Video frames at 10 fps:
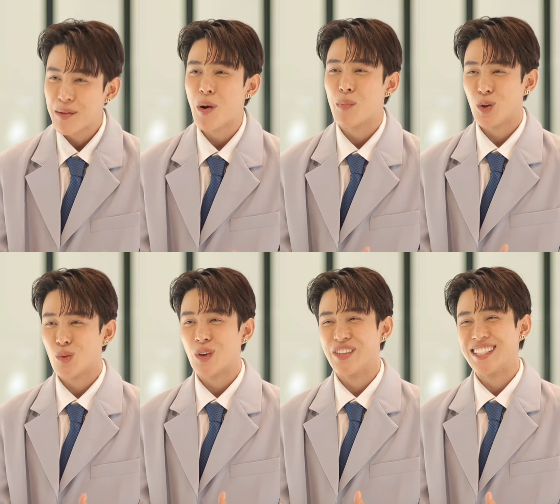ปลอบประโล
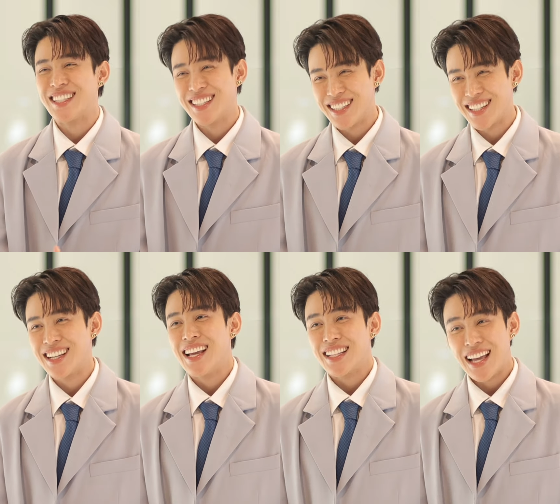มเราอีกทีนึง
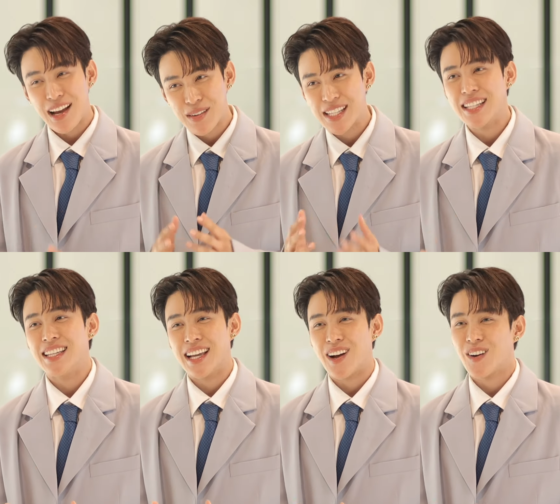ถ้ามันดี
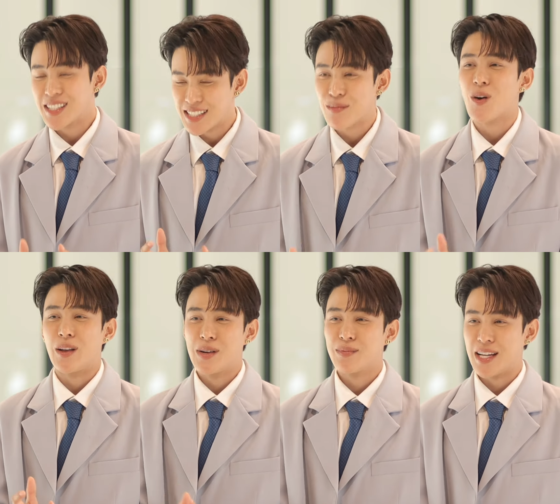เขาก็จะซัพพอร์ต
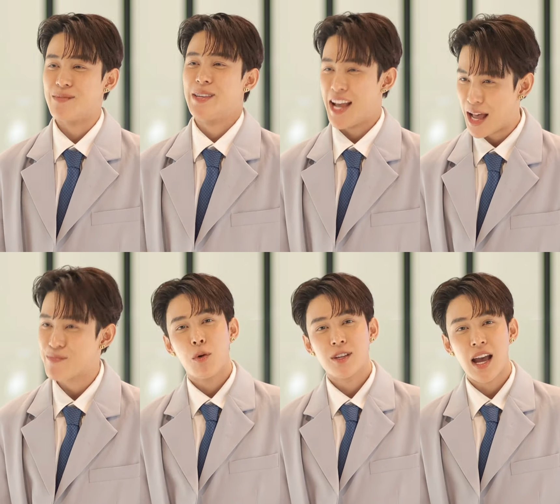เพิ่มเติมนครับ
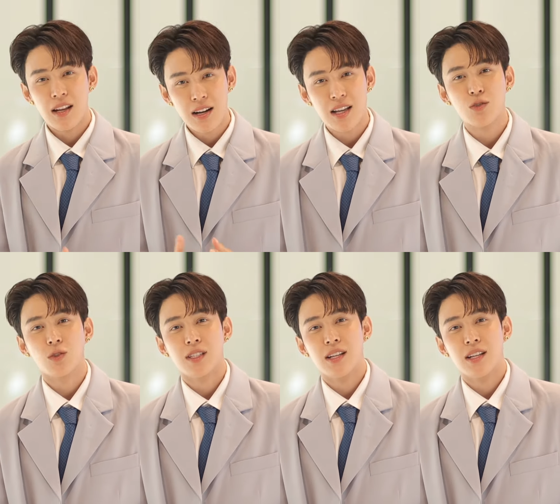ผลงานเรื่องล่าสุดซี